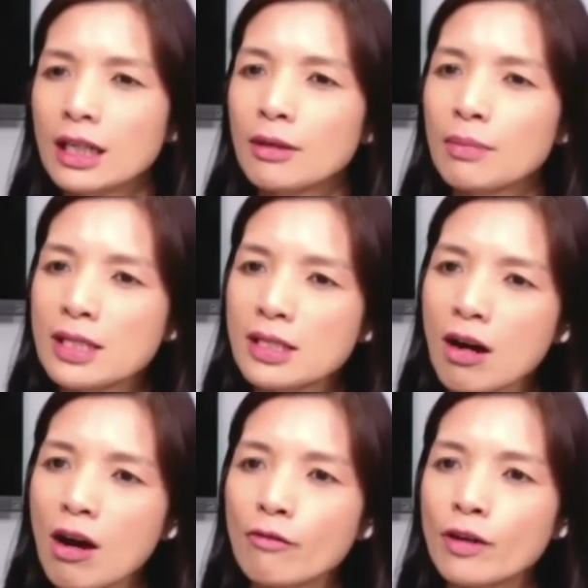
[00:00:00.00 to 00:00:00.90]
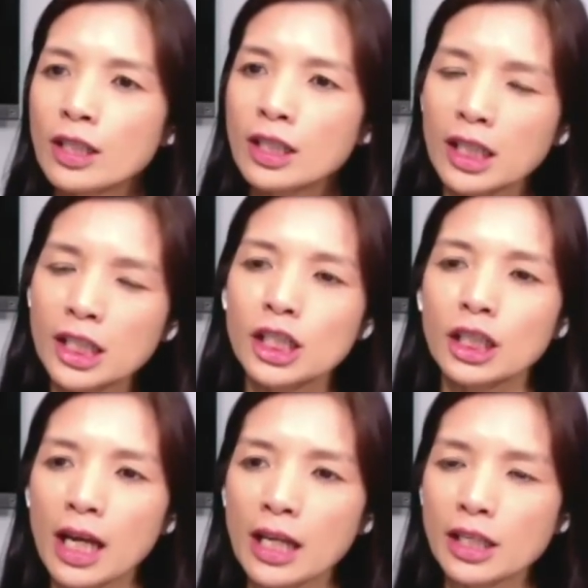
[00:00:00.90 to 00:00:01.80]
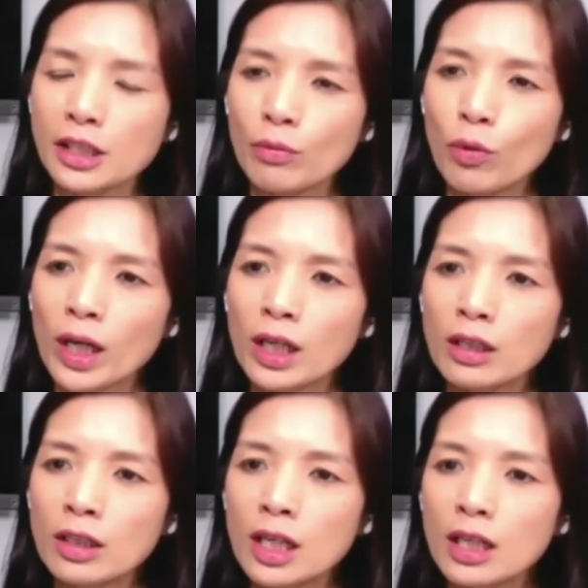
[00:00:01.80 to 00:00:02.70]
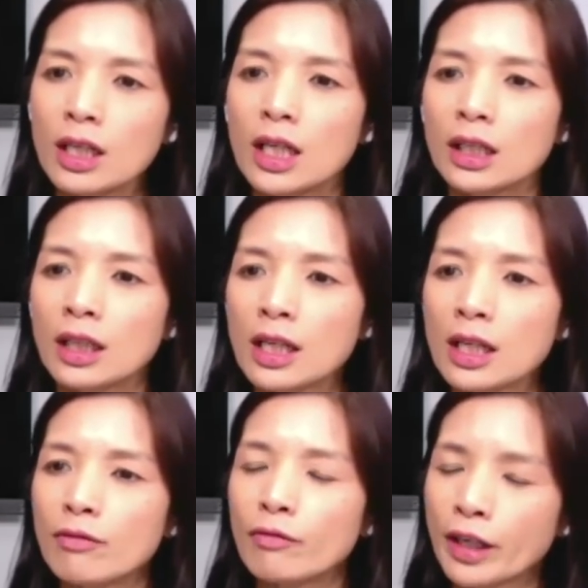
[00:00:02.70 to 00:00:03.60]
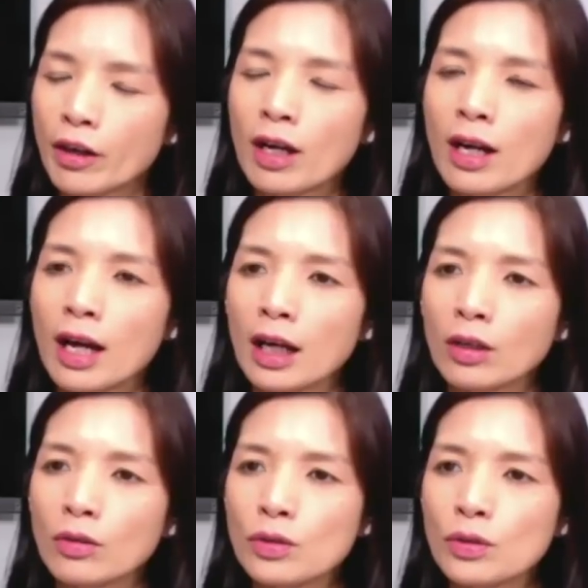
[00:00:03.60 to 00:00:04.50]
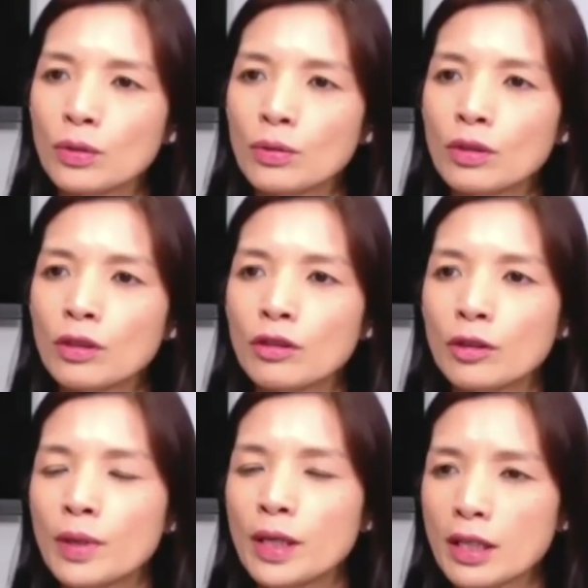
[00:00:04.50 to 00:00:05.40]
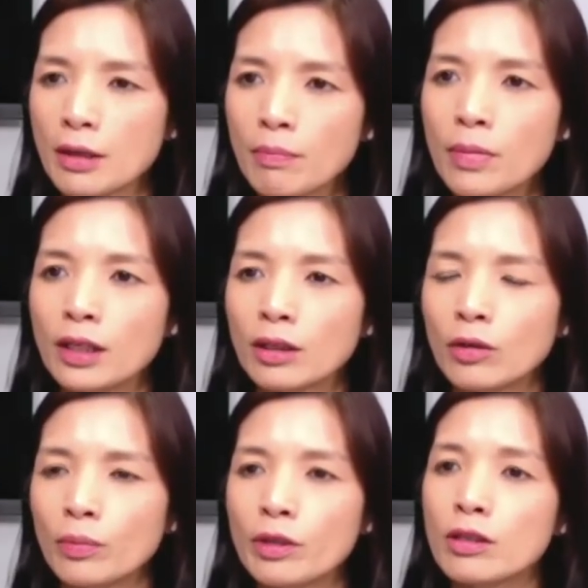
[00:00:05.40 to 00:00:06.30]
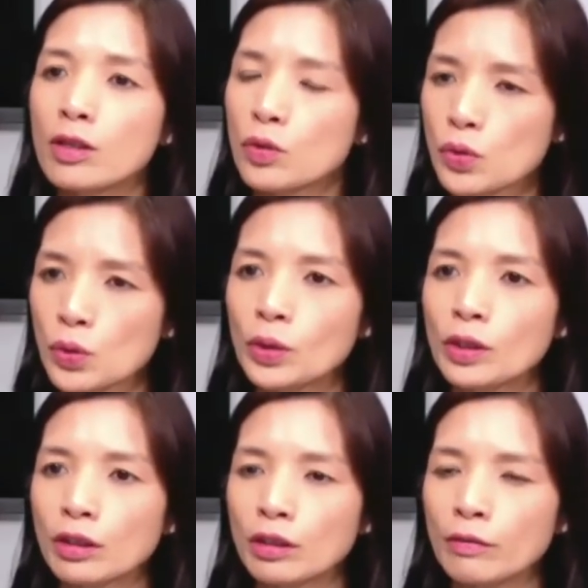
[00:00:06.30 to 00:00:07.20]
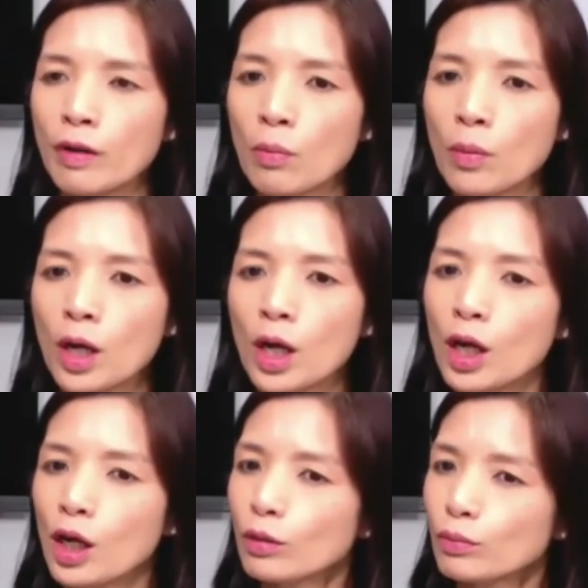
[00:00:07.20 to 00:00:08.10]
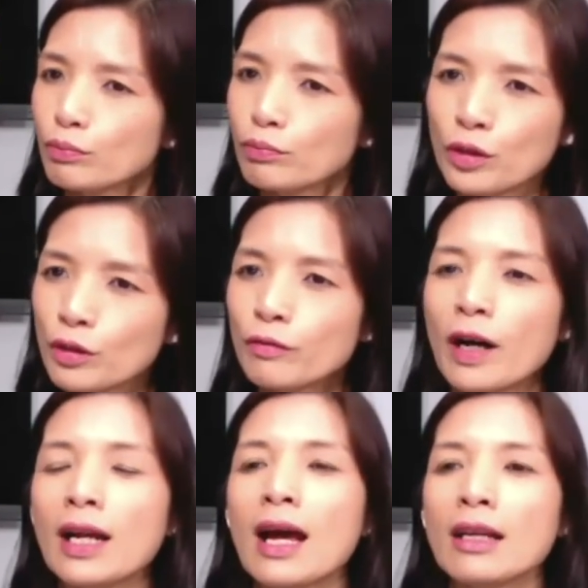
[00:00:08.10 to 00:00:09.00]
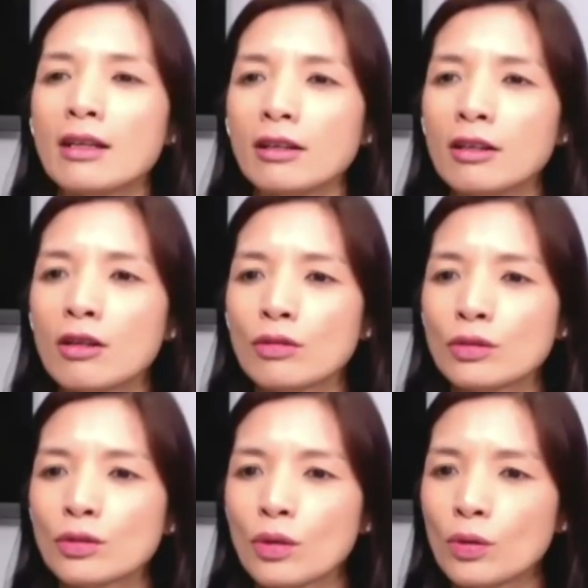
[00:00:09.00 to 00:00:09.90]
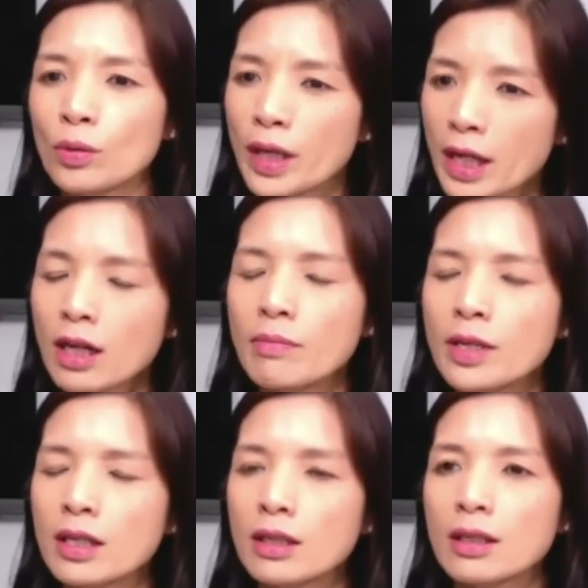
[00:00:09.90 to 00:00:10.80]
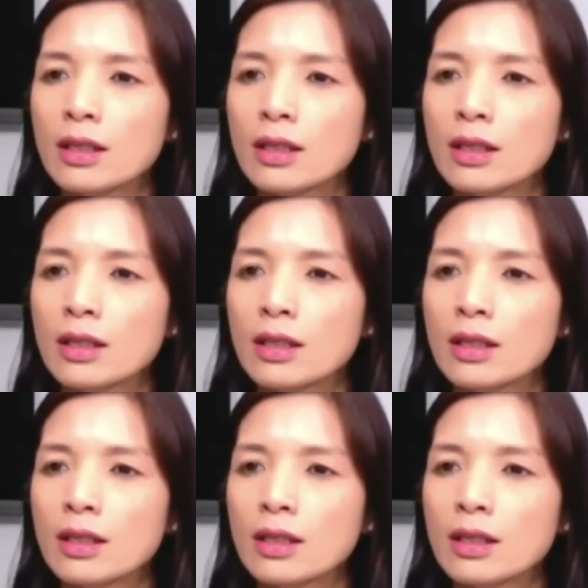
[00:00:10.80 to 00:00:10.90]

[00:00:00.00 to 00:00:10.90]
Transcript: Nhưng mà so với những cái trận đại dịch trong quá khứ đó thì phải nói là con số người bị nhiễm bệnh cũng như con số người tử vong chưa phải là những con số ghê gớm nhất